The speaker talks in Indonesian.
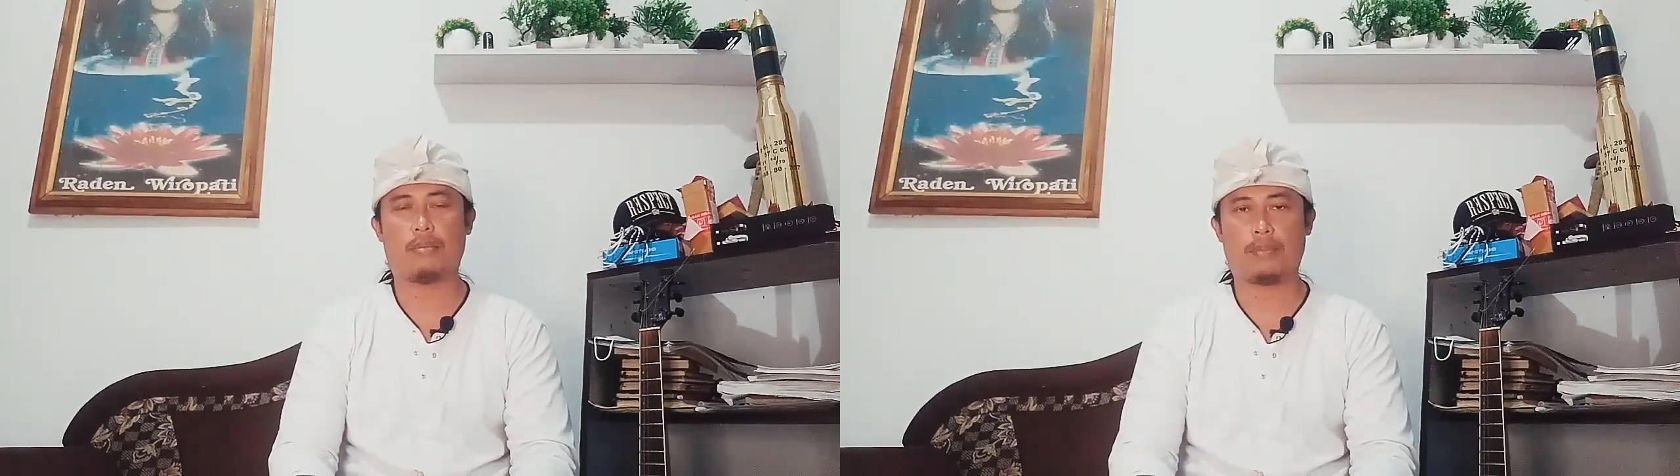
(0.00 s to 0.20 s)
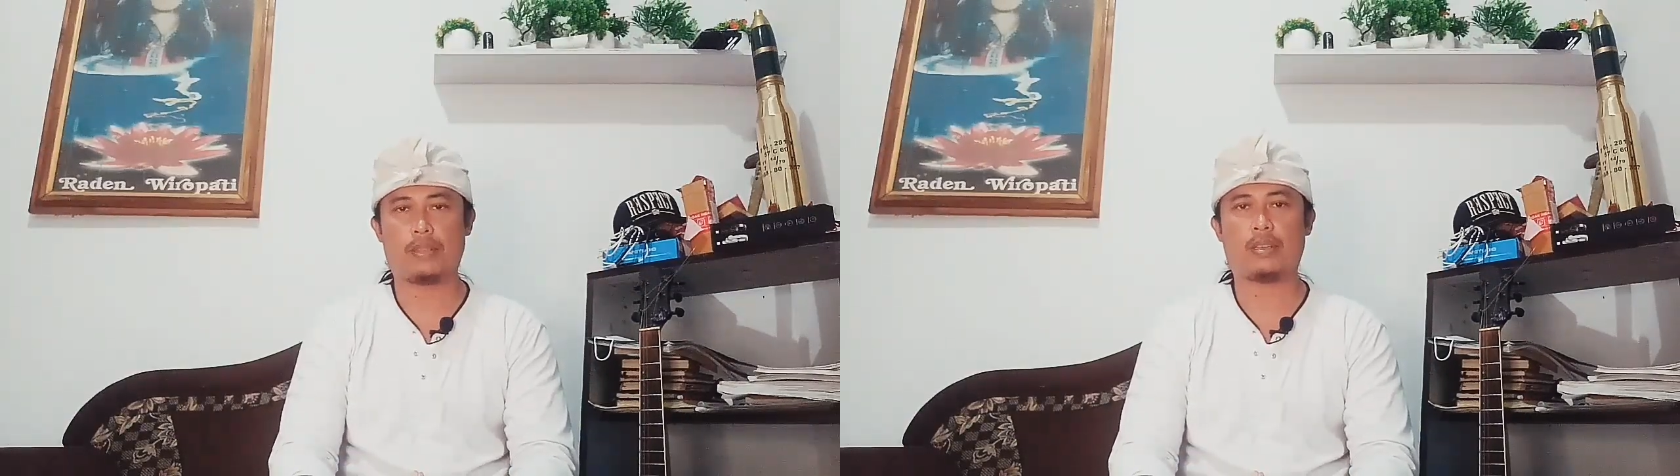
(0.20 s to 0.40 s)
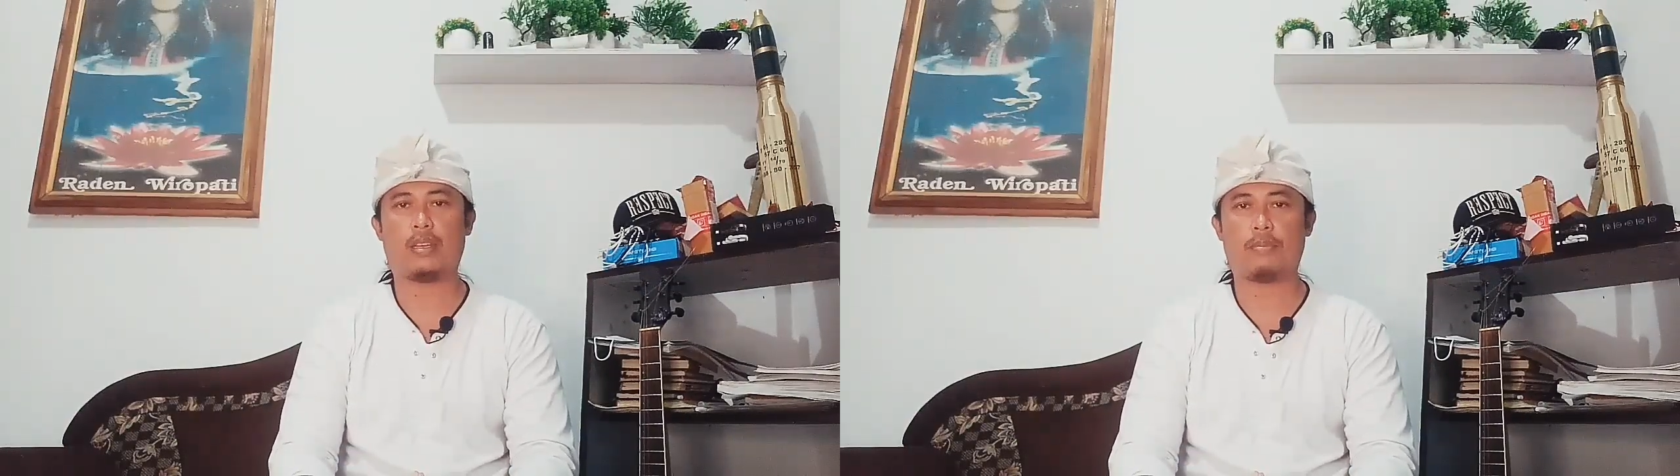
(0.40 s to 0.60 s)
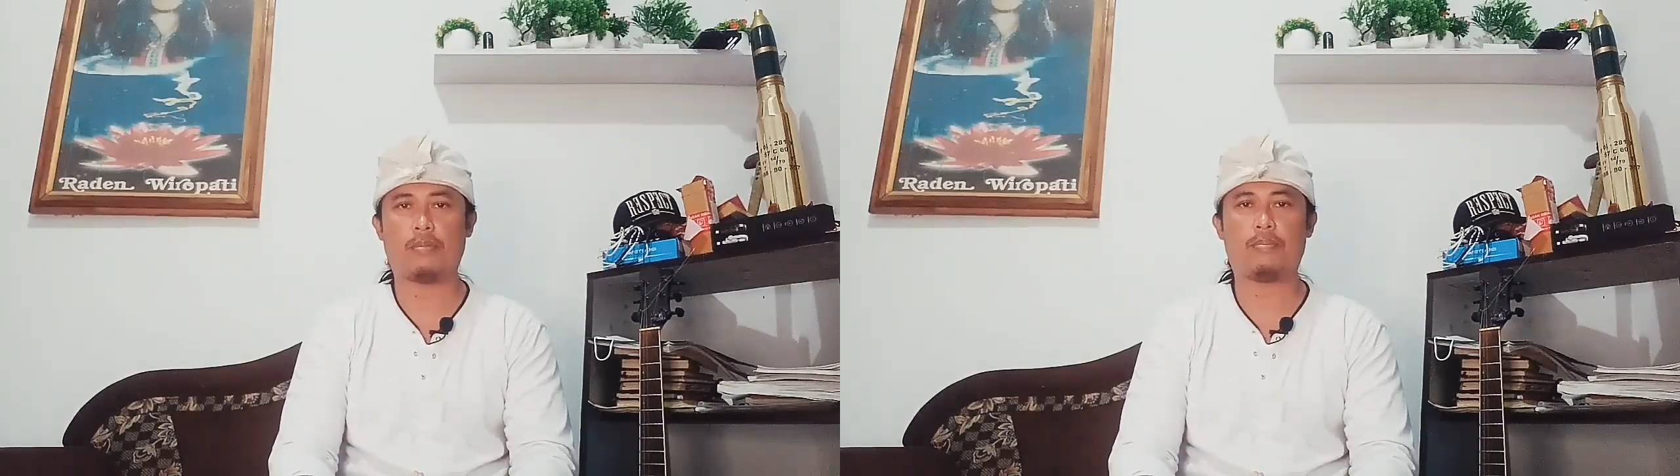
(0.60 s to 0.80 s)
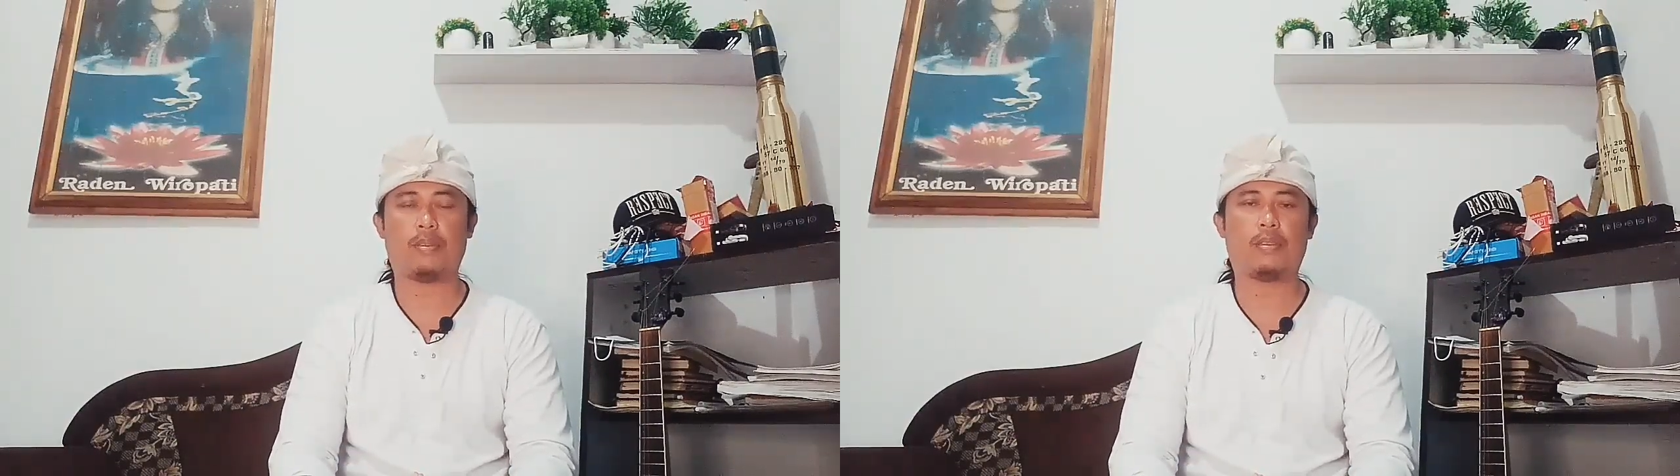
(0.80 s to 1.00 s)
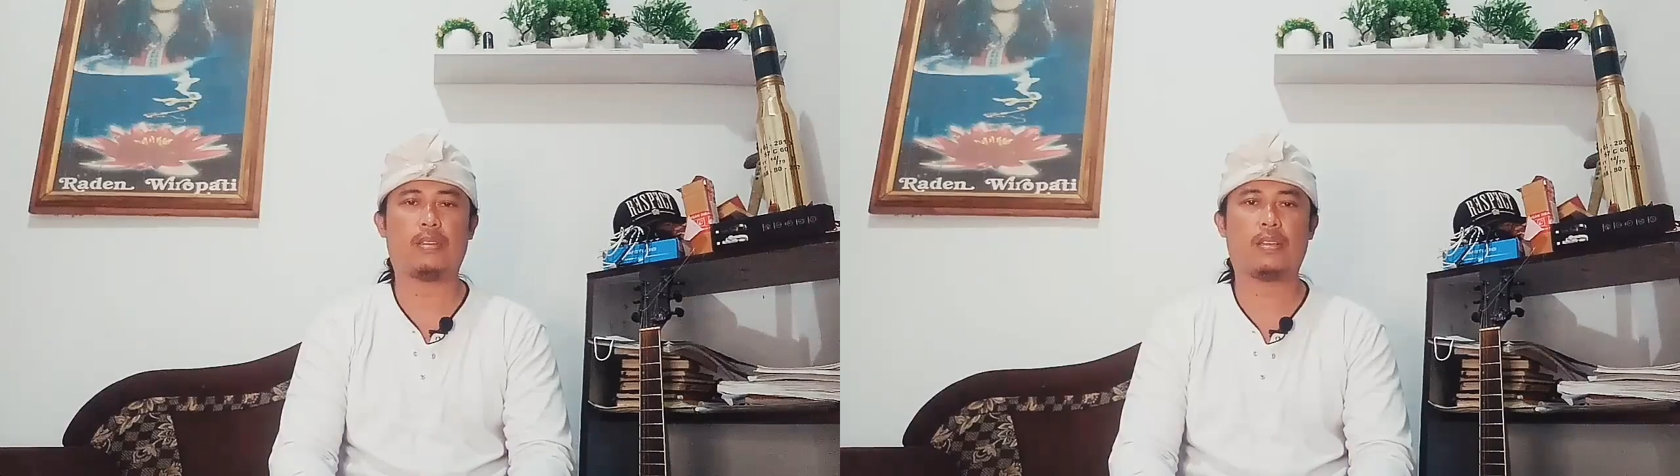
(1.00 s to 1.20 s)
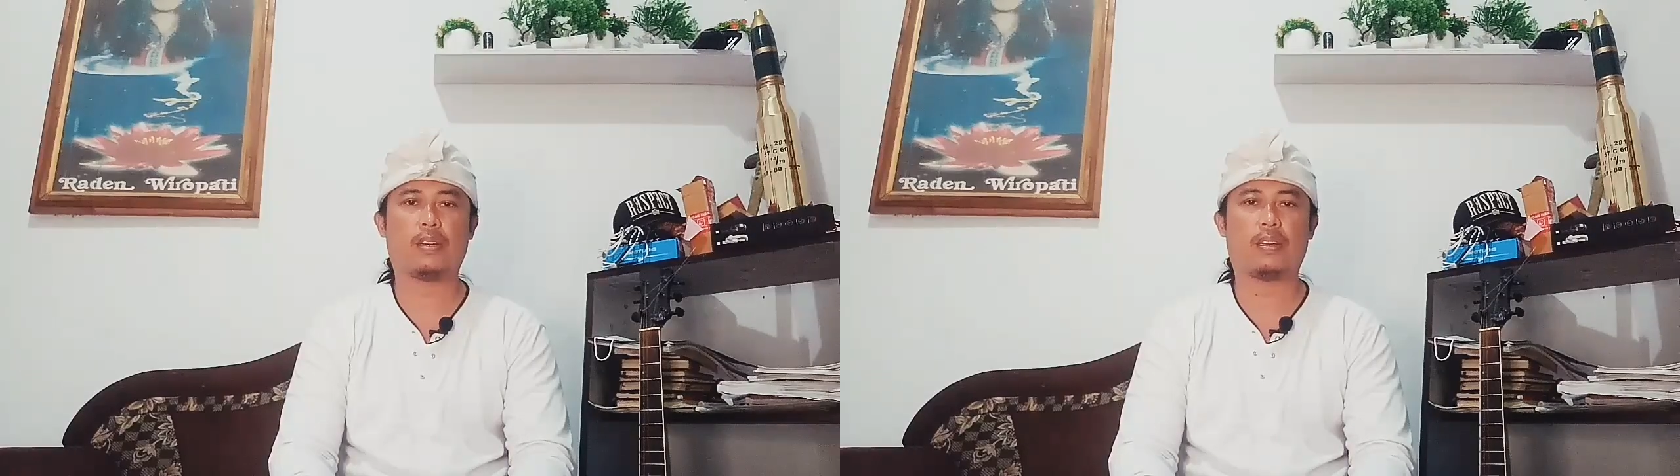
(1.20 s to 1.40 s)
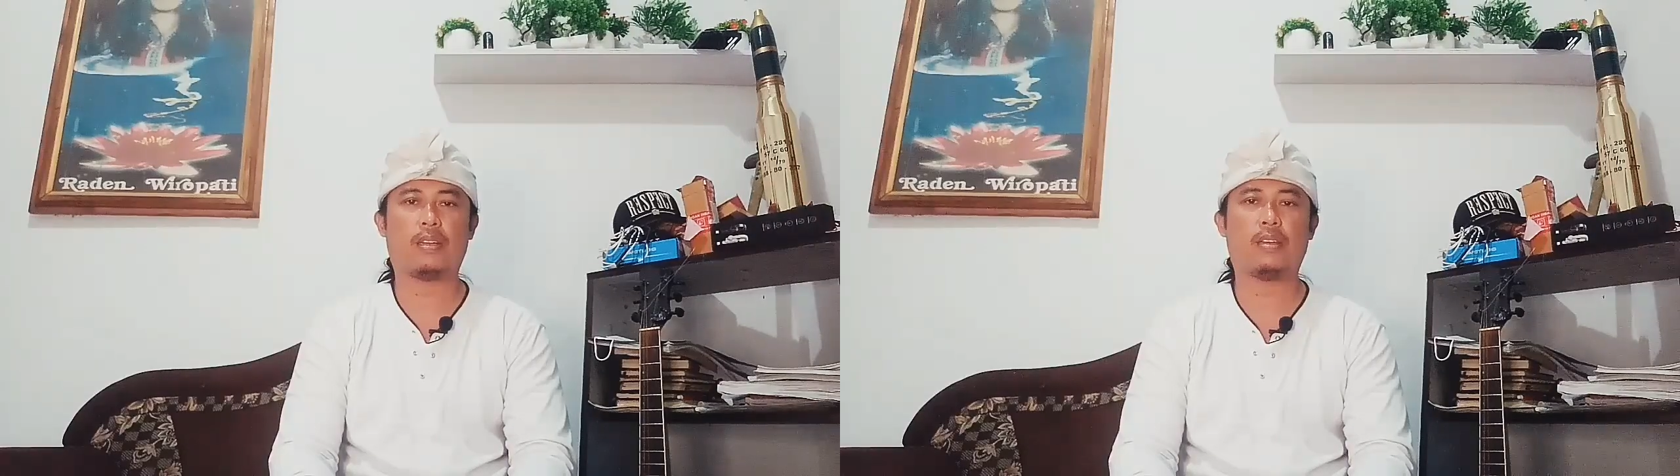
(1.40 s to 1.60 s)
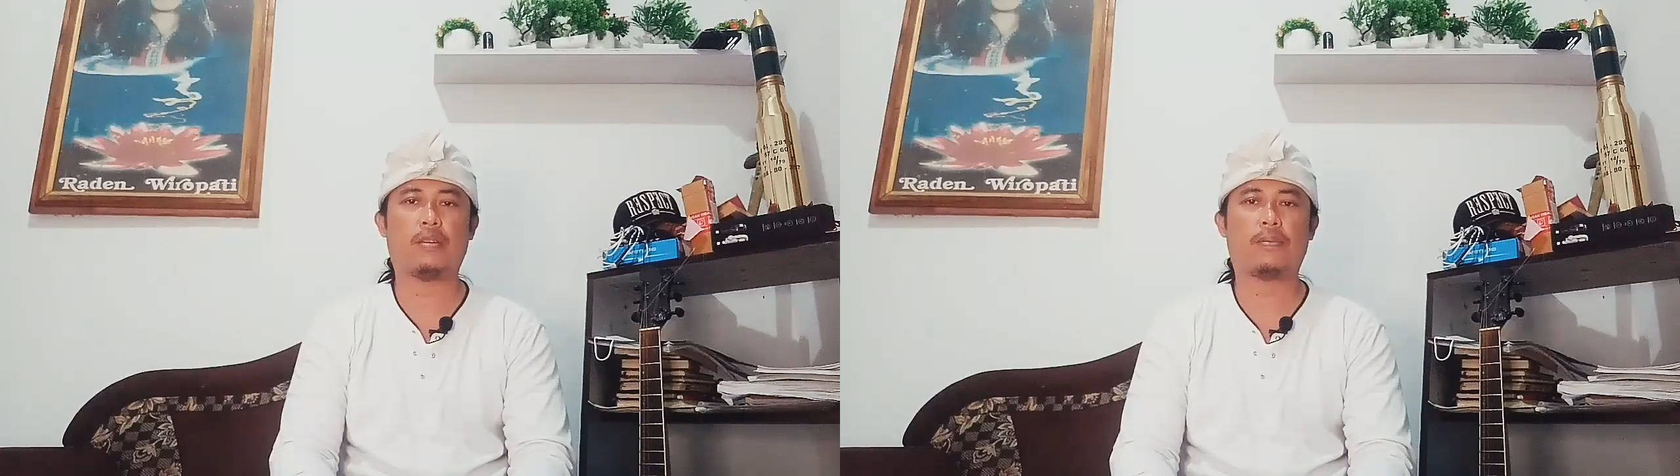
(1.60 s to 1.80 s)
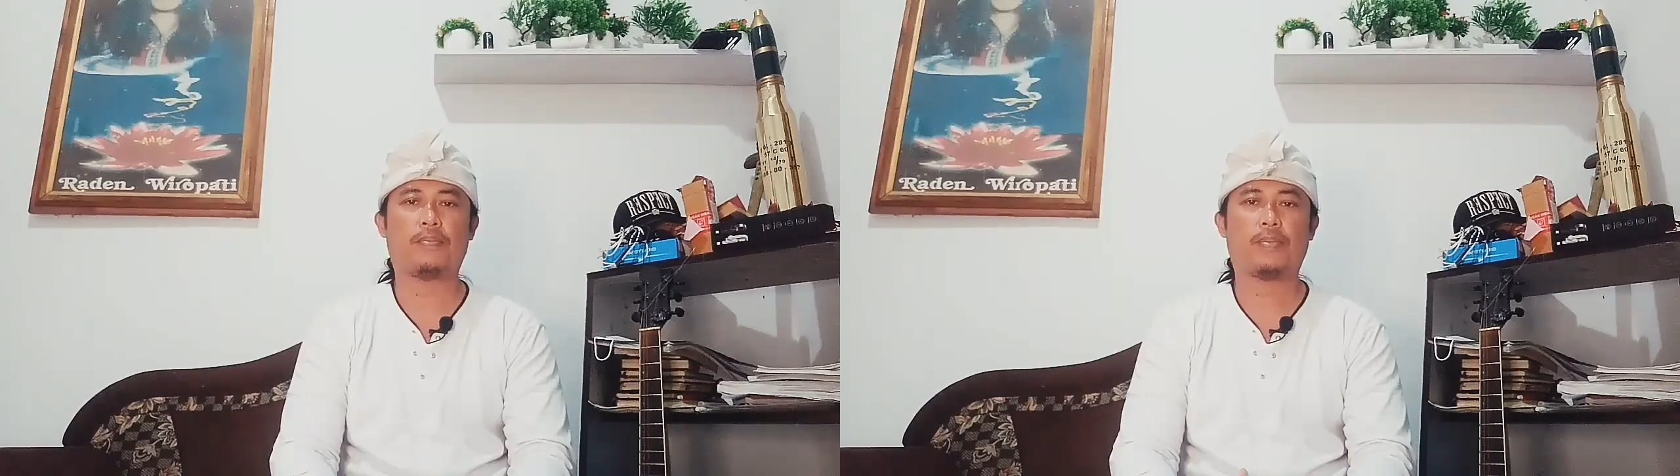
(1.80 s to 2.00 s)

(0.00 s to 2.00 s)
mempercayai mimpi karena